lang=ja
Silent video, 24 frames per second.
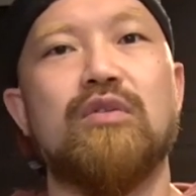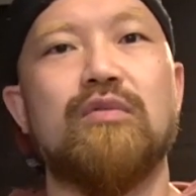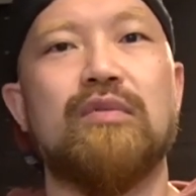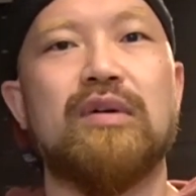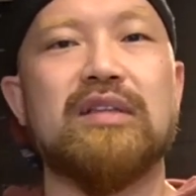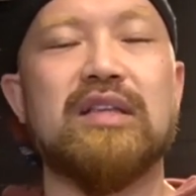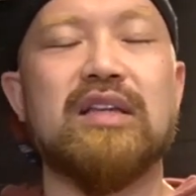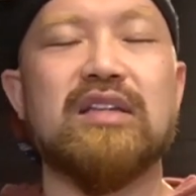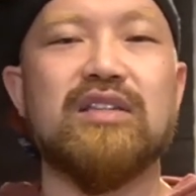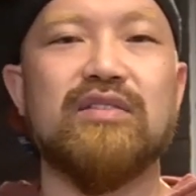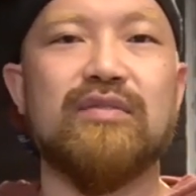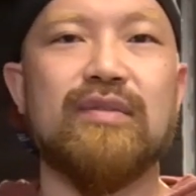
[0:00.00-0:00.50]

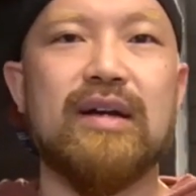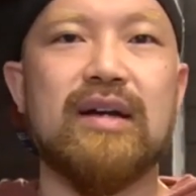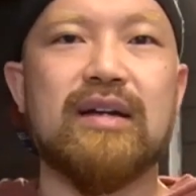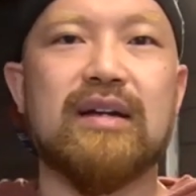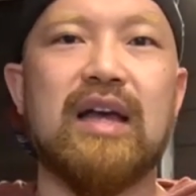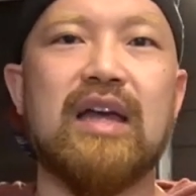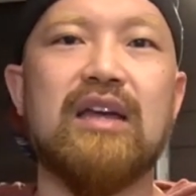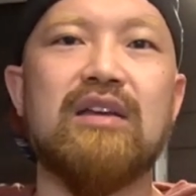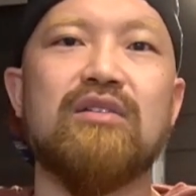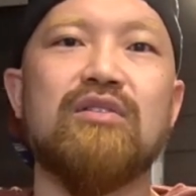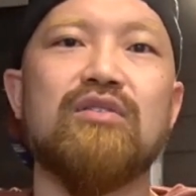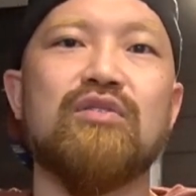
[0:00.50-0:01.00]
私は
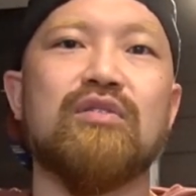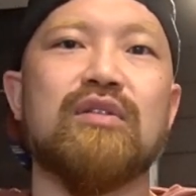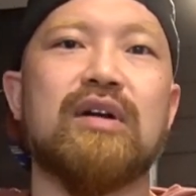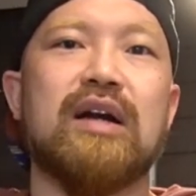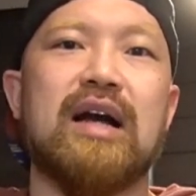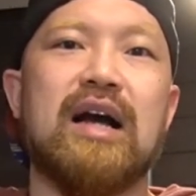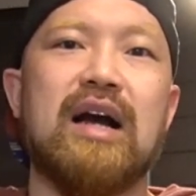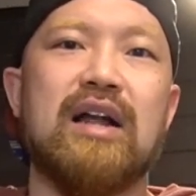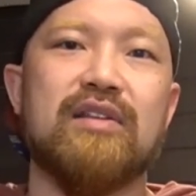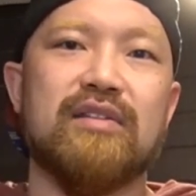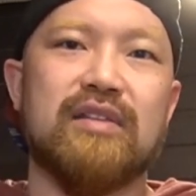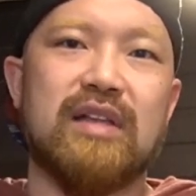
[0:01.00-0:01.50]
回復力
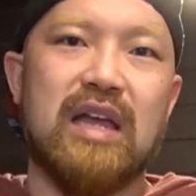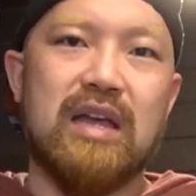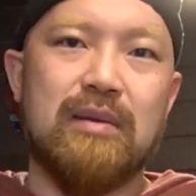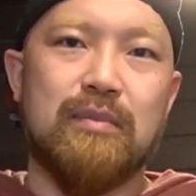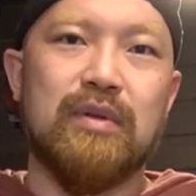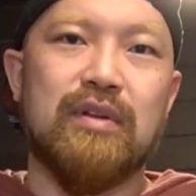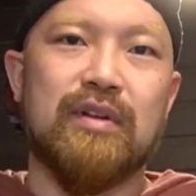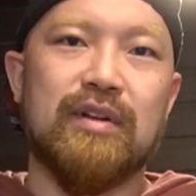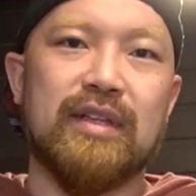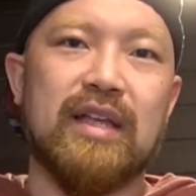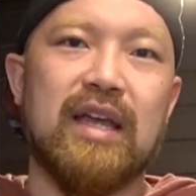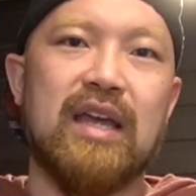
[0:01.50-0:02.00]
があるタイプ
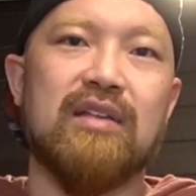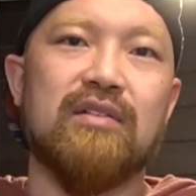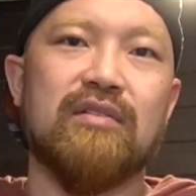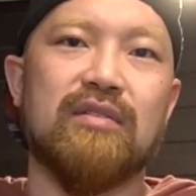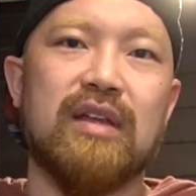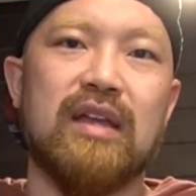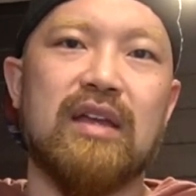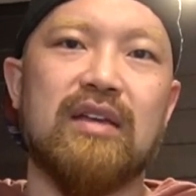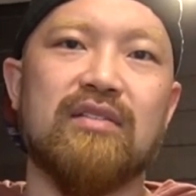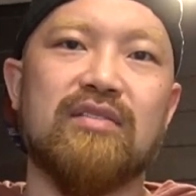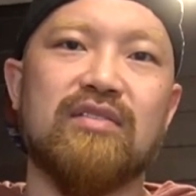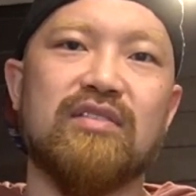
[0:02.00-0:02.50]
ではないの
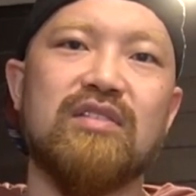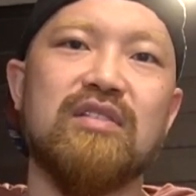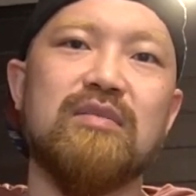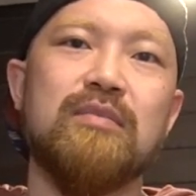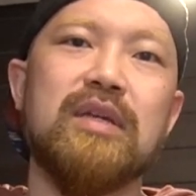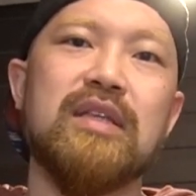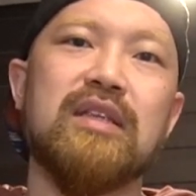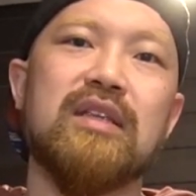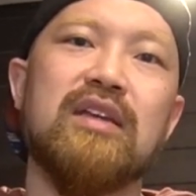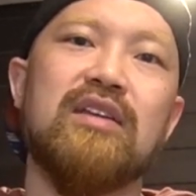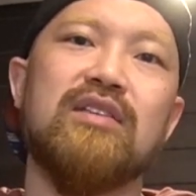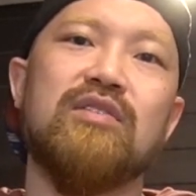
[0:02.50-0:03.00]
で睡
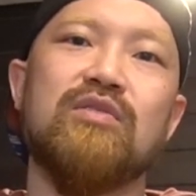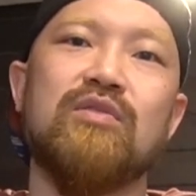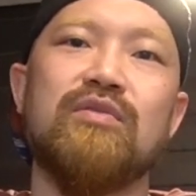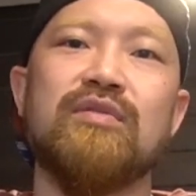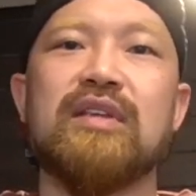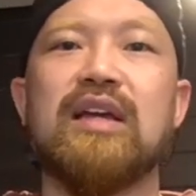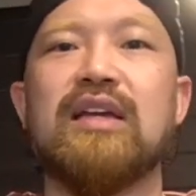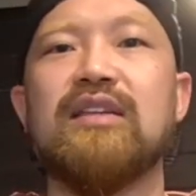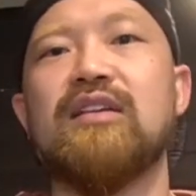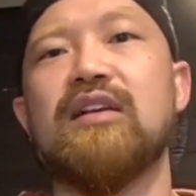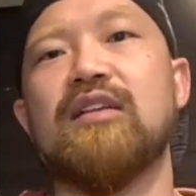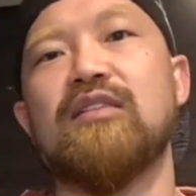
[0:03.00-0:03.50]
眠って非常に
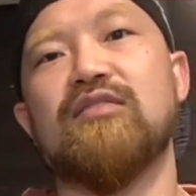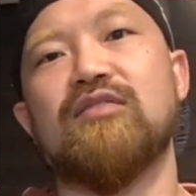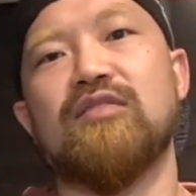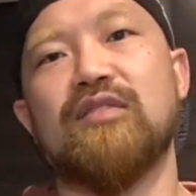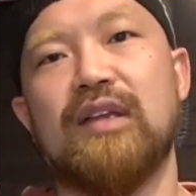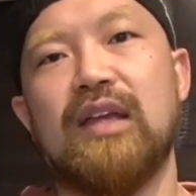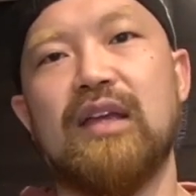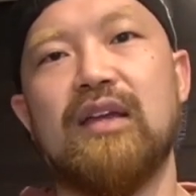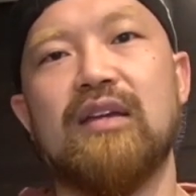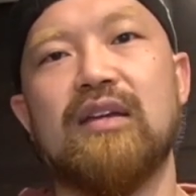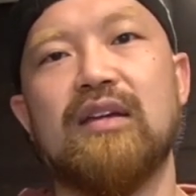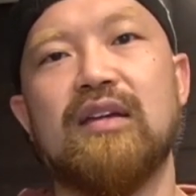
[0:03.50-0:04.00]
大事なんですよ
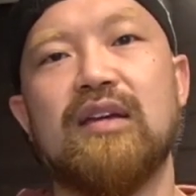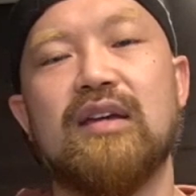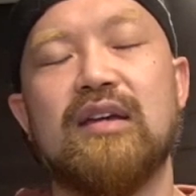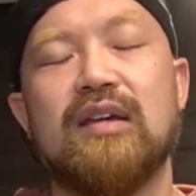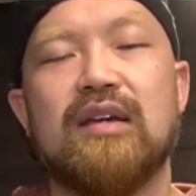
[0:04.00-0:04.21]
ね